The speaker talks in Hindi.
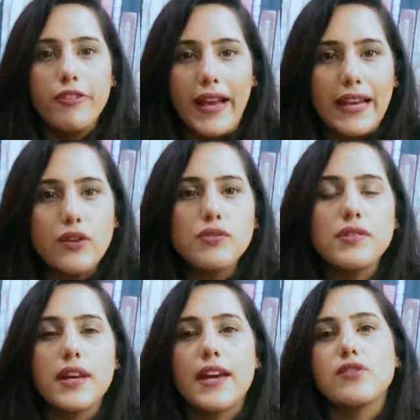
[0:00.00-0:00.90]

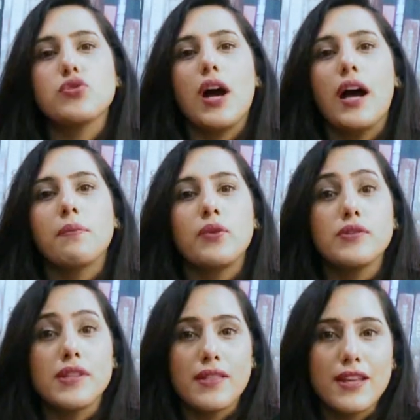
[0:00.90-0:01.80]
वैल्यूज़ हैं जो
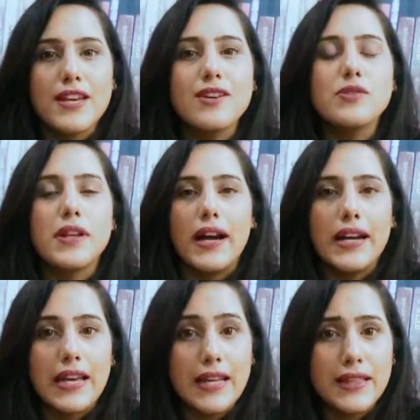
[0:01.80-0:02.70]
आपको ज़िंदगी
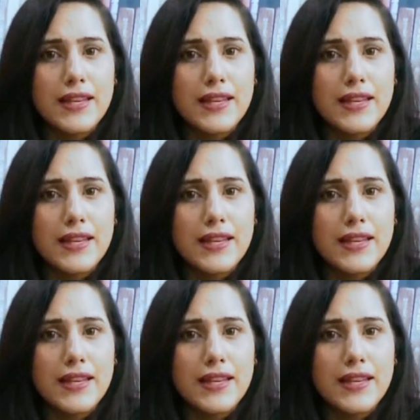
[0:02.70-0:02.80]
गुजारने के